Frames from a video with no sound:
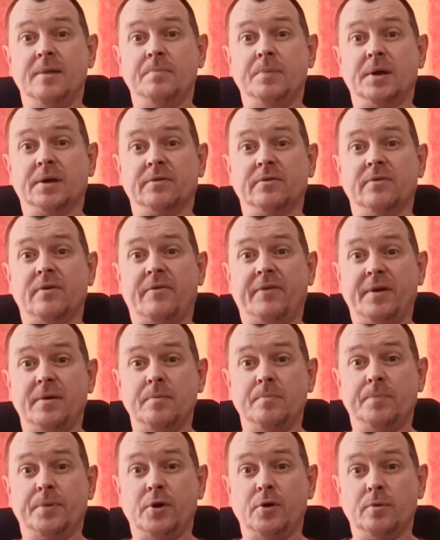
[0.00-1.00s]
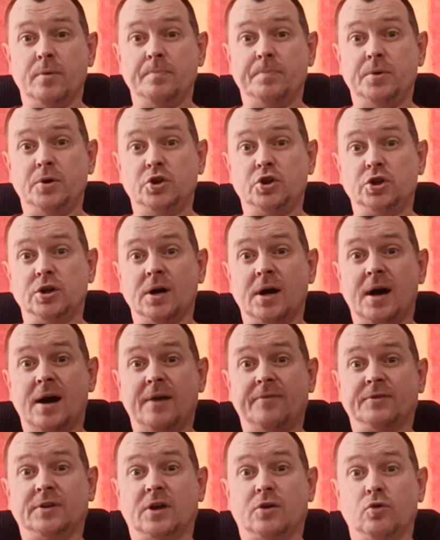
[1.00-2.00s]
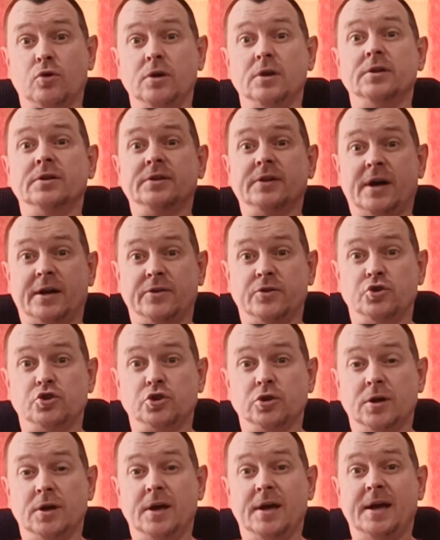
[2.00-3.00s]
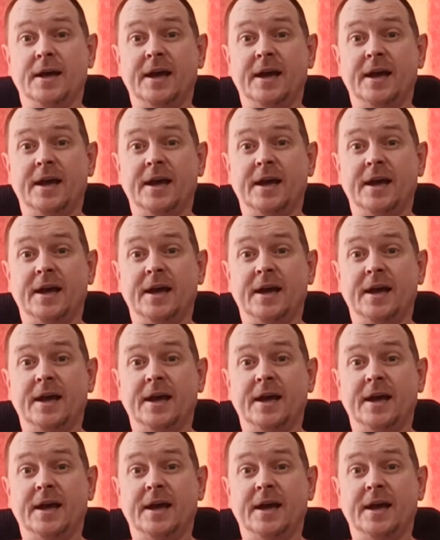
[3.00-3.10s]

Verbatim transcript: Первый во время приема пищи, а второй на ночь.